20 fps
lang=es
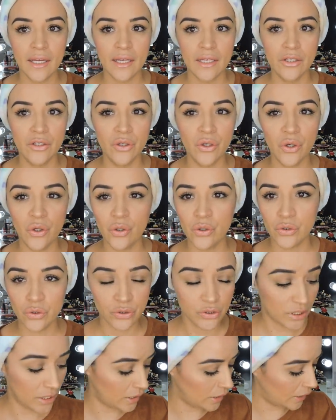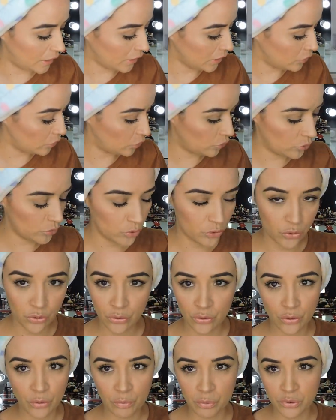No sellé, no,
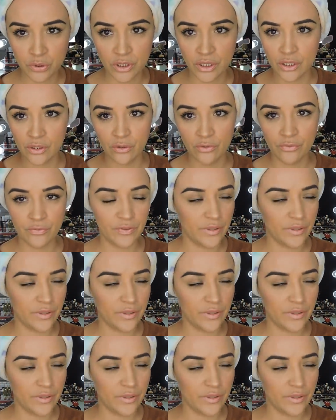no puse ningún